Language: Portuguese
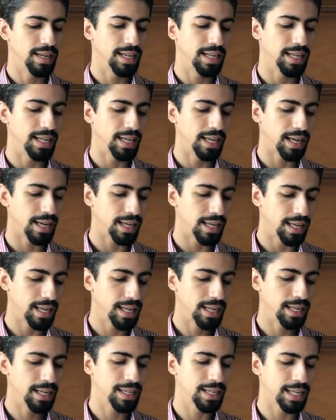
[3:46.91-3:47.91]
que a
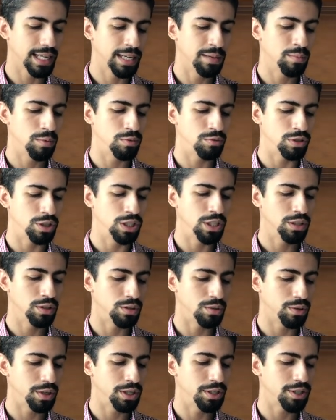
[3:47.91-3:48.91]
ele clamam dia e
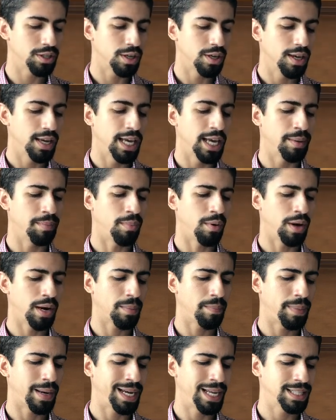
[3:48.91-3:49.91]
noite, embora
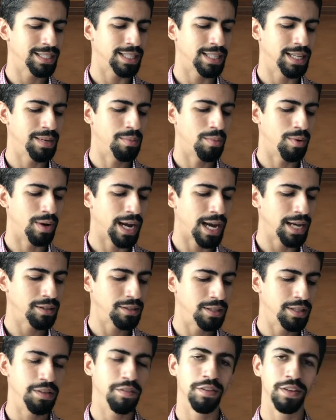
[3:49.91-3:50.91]
pareça demorado
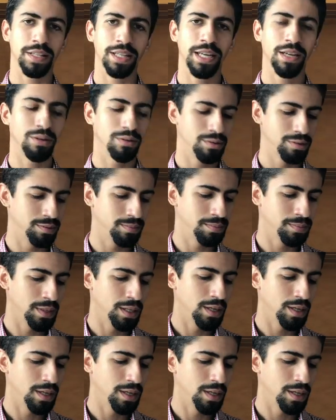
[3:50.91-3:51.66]
em defendê-los?